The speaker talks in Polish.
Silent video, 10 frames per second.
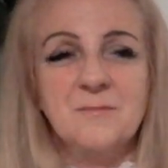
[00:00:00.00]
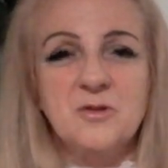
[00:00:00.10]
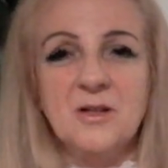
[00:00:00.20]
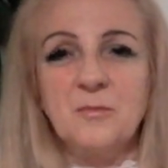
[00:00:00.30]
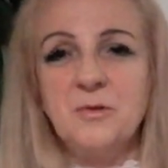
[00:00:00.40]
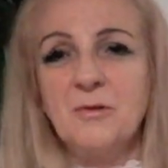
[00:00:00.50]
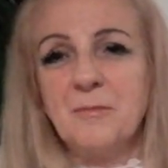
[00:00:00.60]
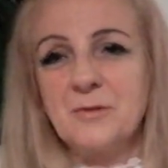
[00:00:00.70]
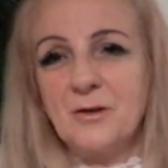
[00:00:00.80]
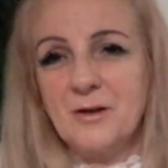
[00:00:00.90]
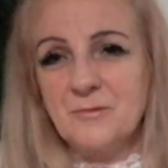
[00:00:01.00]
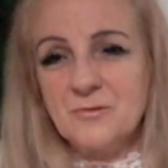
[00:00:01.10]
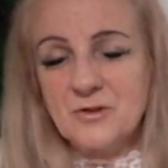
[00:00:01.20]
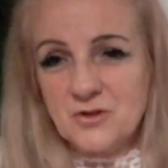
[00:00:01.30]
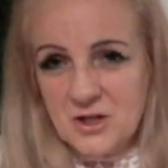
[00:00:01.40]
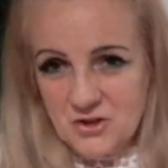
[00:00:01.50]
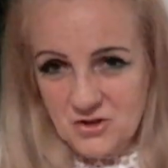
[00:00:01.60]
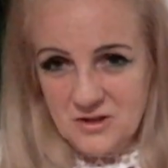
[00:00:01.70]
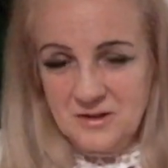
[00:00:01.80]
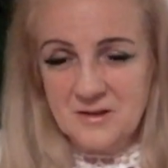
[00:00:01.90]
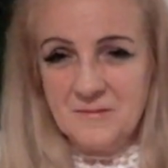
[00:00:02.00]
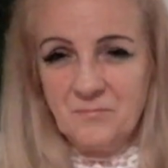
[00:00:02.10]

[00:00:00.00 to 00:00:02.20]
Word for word: przerobiłam trochę rzeczy,